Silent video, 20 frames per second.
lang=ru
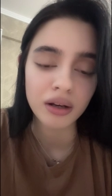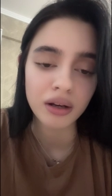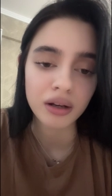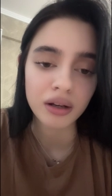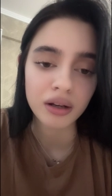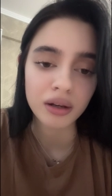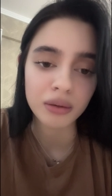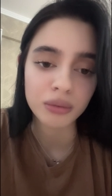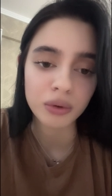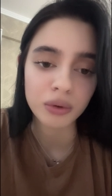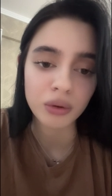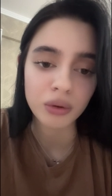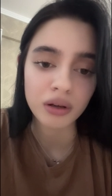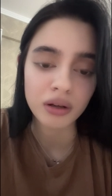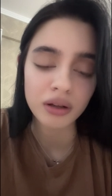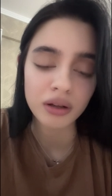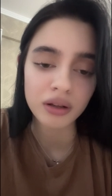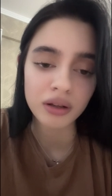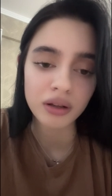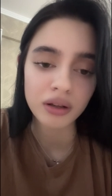
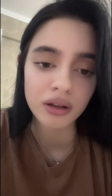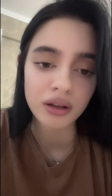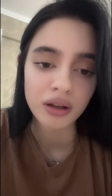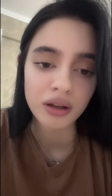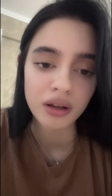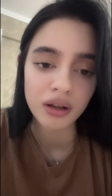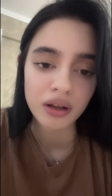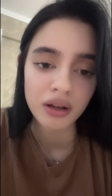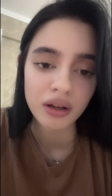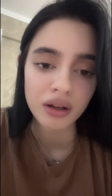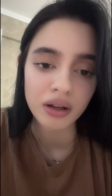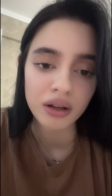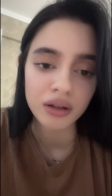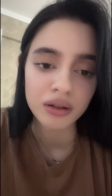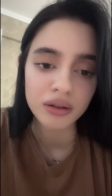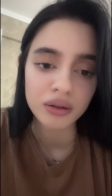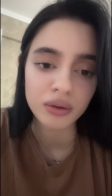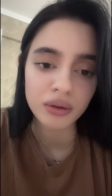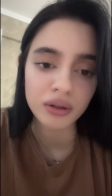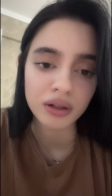Альхамдулилля.
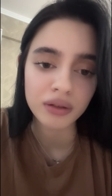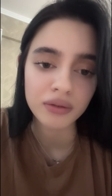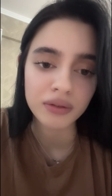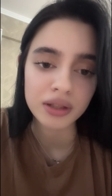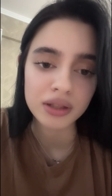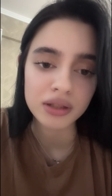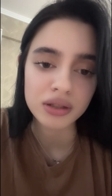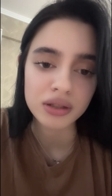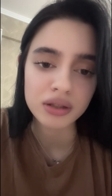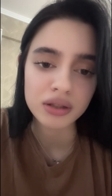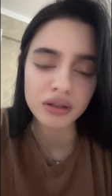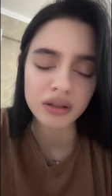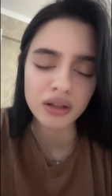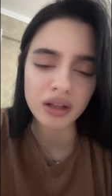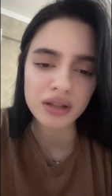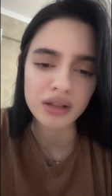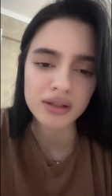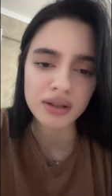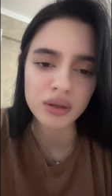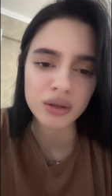Сколько видишь?
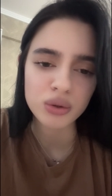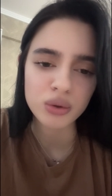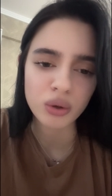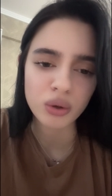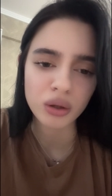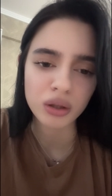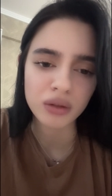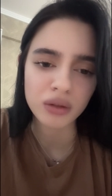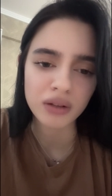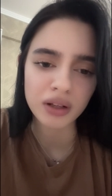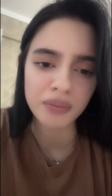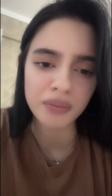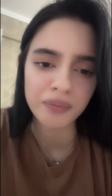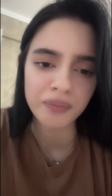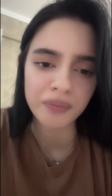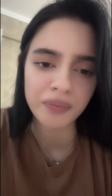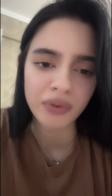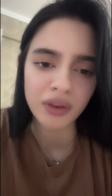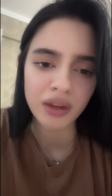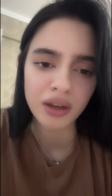Я не знаю, 42
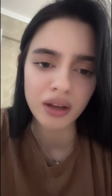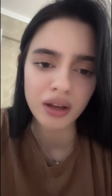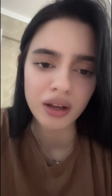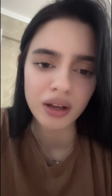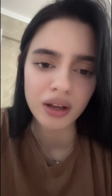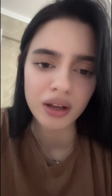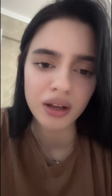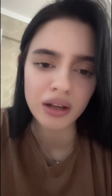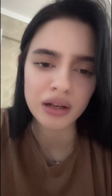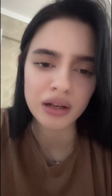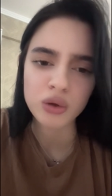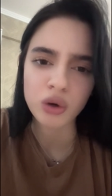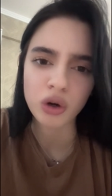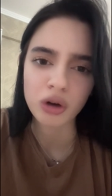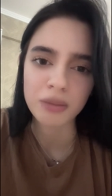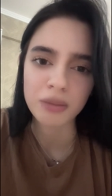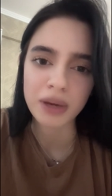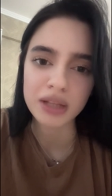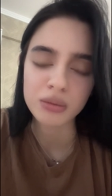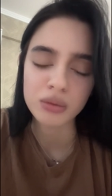или
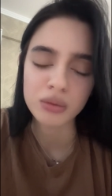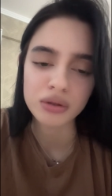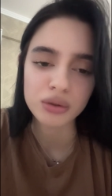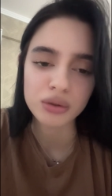45,